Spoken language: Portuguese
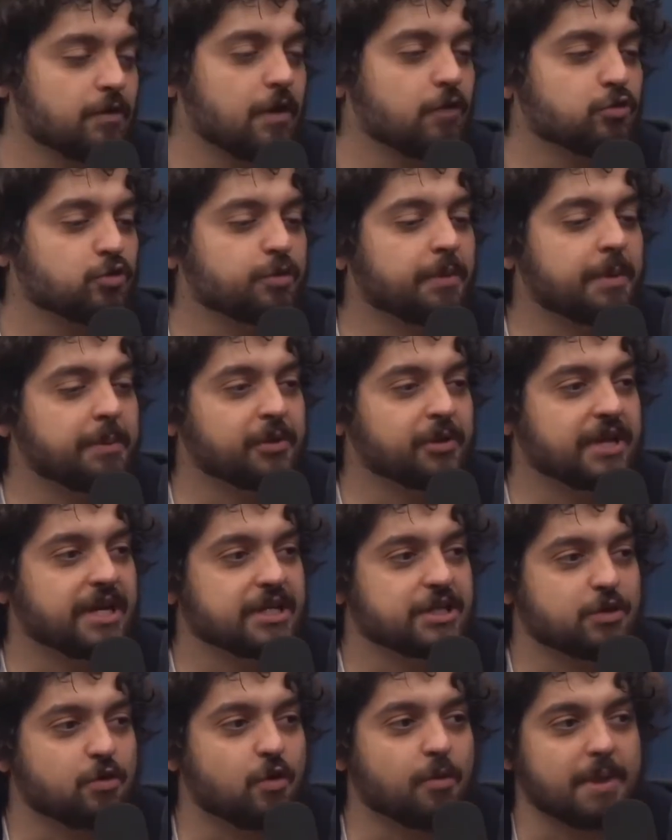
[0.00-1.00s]
ganhou o superpoder
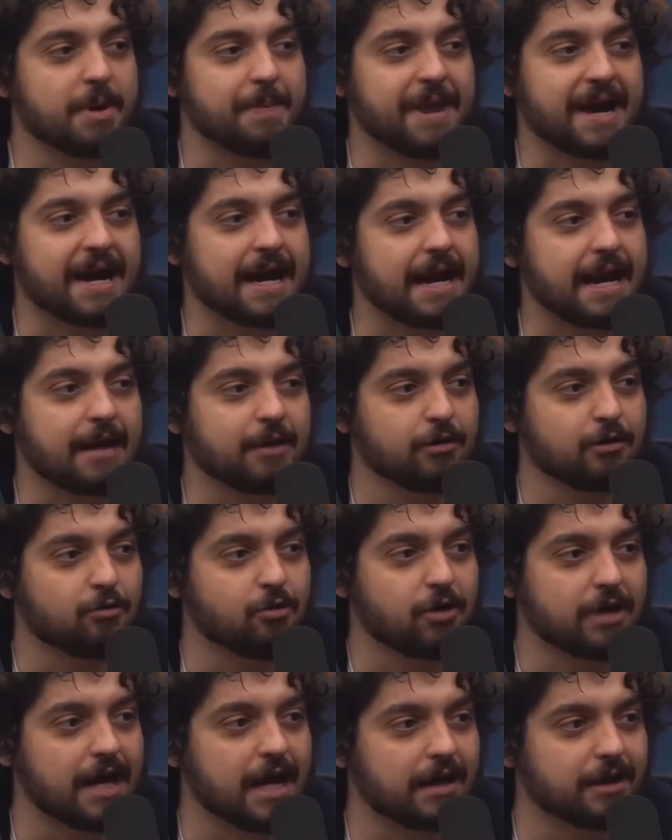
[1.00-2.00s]
de comer pra caralho e não
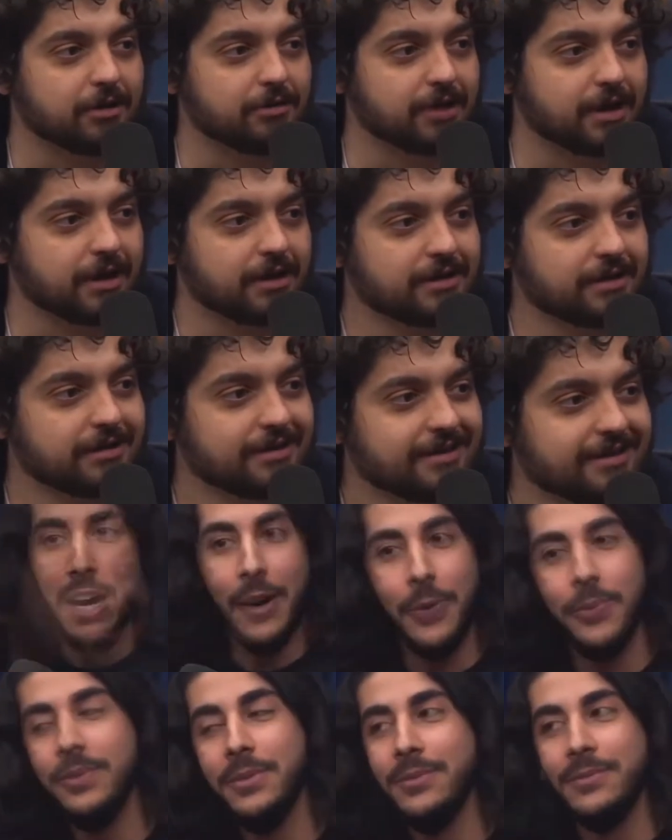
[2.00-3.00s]
engordar, não, né?
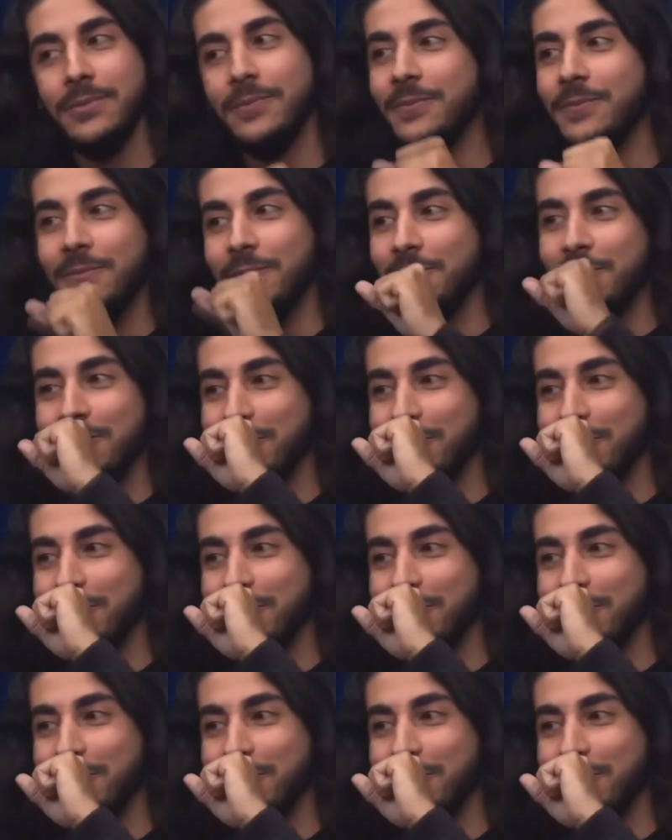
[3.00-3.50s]
Não. Não.